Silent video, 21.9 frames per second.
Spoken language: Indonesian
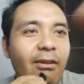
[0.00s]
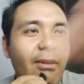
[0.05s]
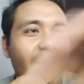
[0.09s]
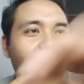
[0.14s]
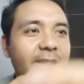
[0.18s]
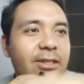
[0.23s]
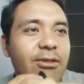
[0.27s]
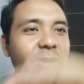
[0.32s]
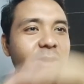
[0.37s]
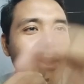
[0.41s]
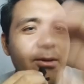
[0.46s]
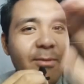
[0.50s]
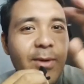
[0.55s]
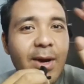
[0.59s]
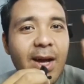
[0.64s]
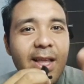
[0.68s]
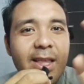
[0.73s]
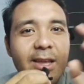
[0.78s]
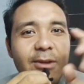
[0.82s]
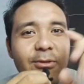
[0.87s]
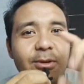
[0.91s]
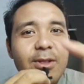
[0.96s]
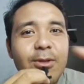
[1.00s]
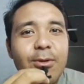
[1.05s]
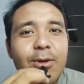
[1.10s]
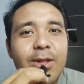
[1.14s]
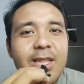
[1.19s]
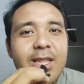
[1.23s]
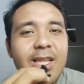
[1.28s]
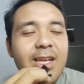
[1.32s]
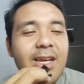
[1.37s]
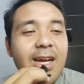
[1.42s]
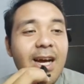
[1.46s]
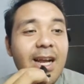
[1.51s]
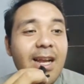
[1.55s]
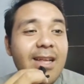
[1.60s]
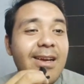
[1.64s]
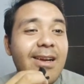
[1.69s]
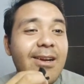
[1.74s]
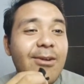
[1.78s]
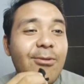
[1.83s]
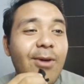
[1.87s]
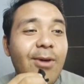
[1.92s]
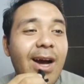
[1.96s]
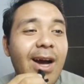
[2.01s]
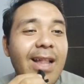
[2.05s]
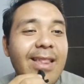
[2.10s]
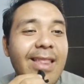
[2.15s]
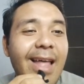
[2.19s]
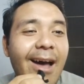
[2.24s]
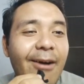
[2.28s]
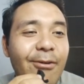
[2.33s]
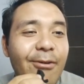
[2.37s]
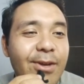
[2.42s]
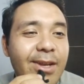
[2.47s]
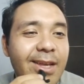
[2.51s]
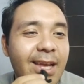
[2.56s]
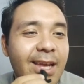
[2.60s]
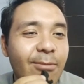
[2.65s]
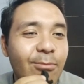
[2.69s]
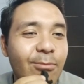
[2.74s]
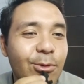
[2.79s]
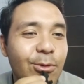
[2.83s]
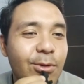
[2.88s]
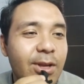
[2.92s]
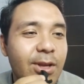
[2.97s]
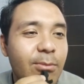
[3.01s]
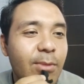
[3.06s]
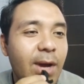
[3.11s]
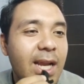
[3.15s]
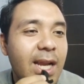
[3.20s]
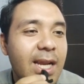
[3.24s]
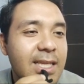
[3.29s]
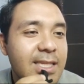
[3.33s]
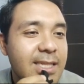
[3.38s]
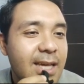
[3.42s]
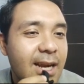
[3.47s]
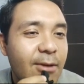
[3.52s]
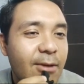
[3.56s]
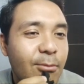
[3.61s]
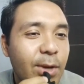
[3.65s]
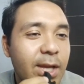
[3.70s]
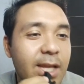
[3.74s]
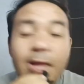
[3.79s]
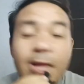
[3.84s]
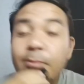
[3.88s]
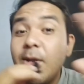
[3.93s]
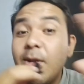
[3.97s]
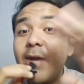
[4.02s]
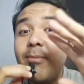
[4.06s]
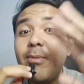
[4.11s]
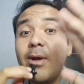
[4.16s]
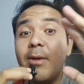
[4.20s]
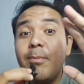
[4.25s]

doang itulah makanya gue tuh ketinggalan karena gue nggak tahu ini game tuh gimana cara main tapi nggak